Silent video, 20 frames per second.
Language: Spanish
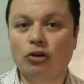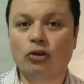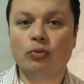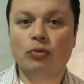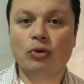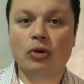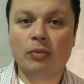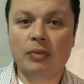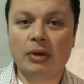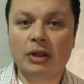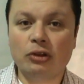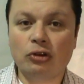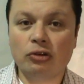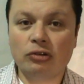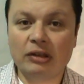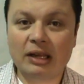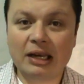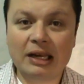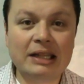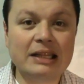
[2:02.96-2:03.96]
los
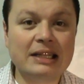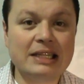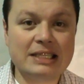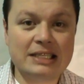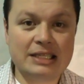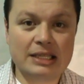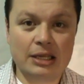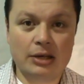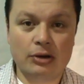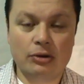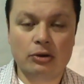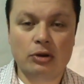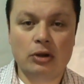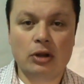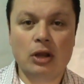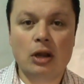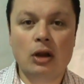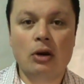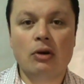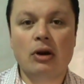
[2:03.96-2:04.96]
movimientos del intestino.
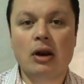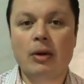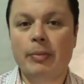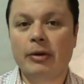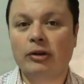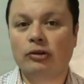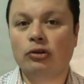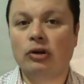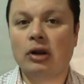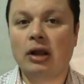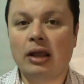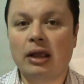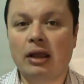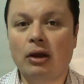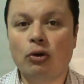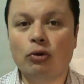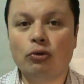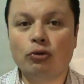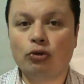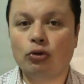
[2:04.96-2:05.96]
La persona que
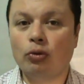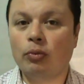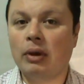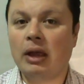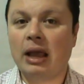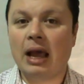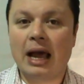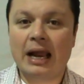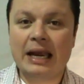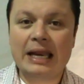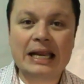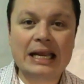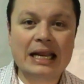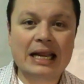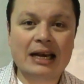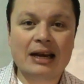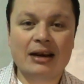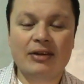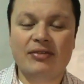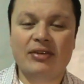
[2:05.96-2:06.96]
consume
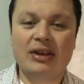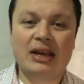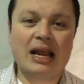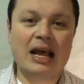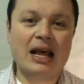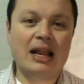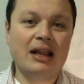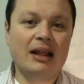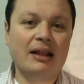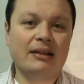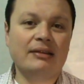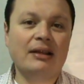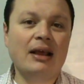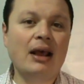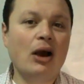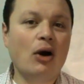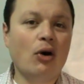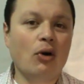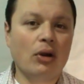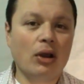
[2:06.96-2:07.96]
harinas refinadas
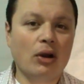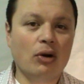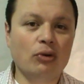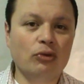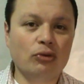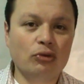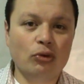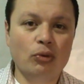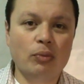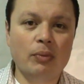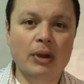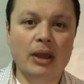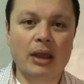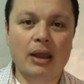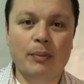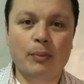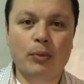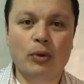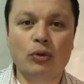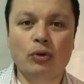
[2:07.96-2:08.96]
o que
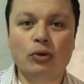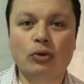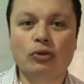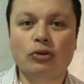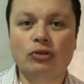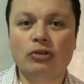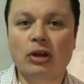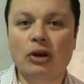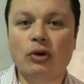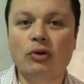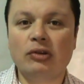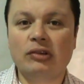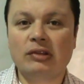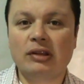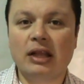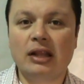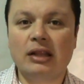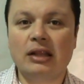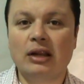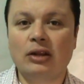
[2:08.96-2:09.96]
consume productos que no
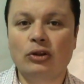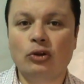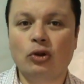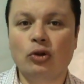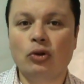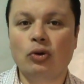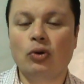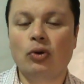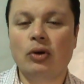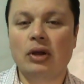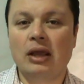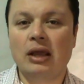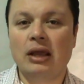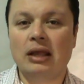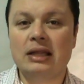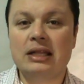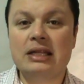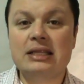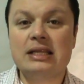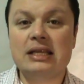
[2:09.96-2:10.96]
están del todo
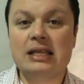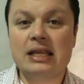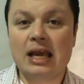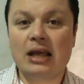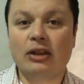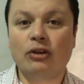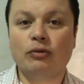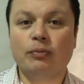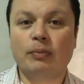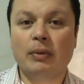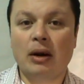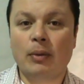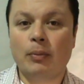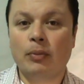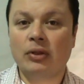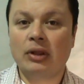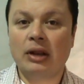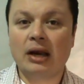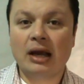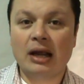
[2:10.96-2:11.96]
eh, diseñados para
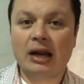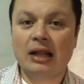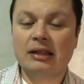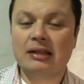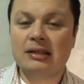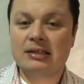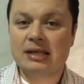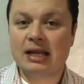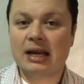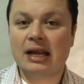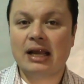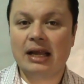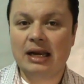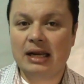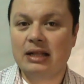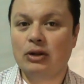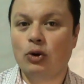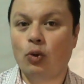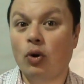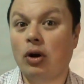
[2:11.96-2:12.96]
poder garantizar que
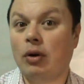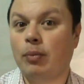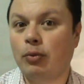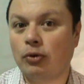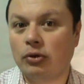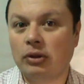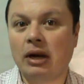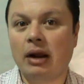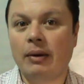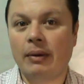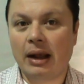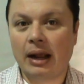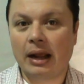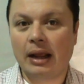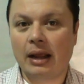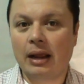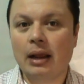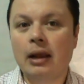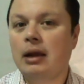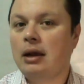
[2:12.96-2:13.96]
el cuerpo
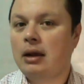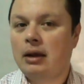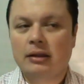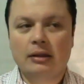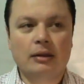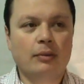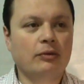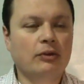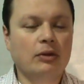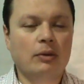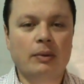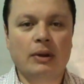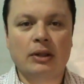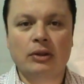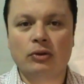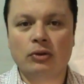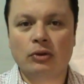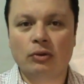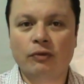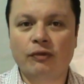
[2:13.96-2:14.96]
trabaje. Estamos
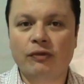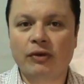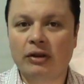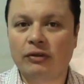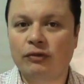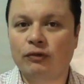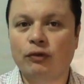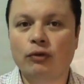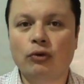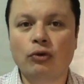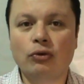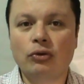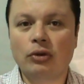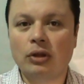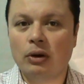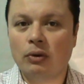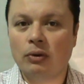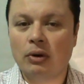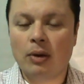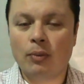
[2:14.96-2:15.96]
hablando de un fast food,
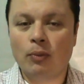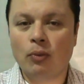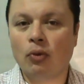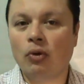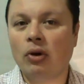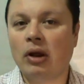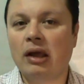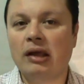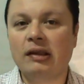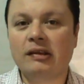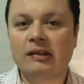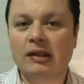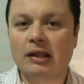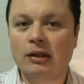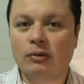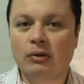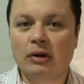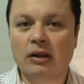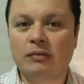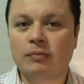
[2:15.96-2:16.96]
de una hamburguesa,
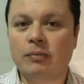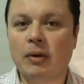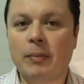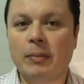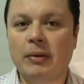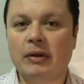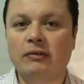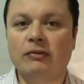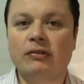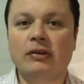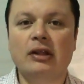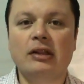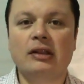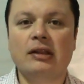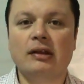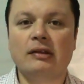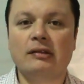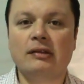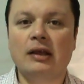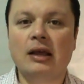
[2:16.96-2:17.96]
de unas papas
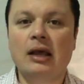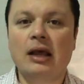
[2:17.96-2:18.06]
fritas,